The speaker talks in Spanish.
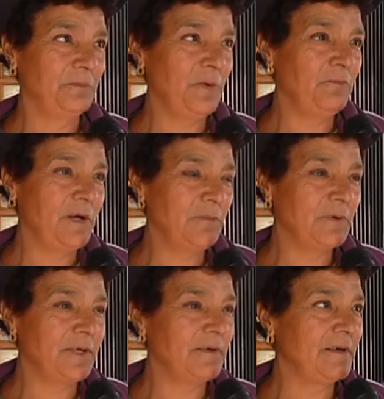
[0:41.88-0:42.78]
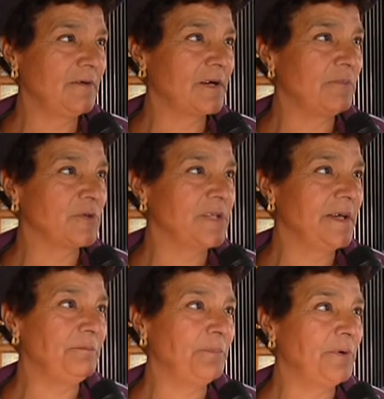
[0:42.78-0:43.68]
Muy bueno porque ahorramos
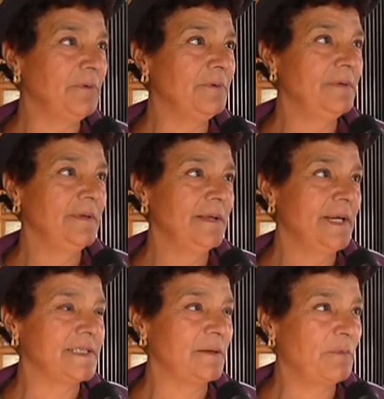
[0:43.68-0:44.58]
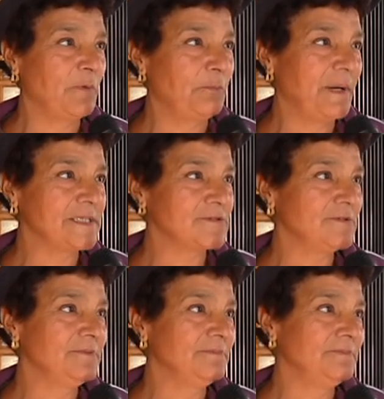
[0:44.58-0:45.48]
tiempo, estamos a un
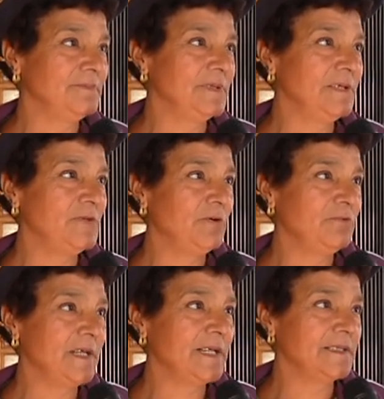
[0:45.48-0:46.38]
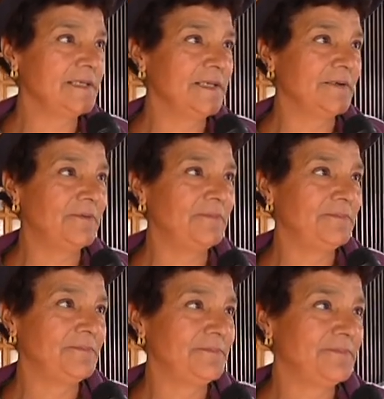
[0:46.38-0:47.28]
paso y todo bien atendido.
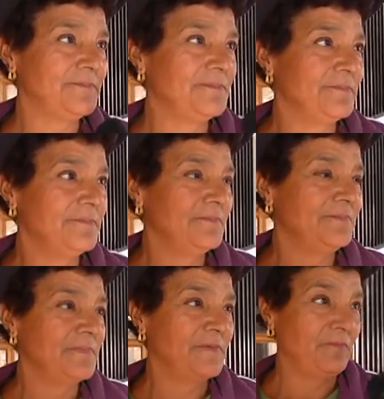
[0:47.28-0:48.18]
¿Fue fácil?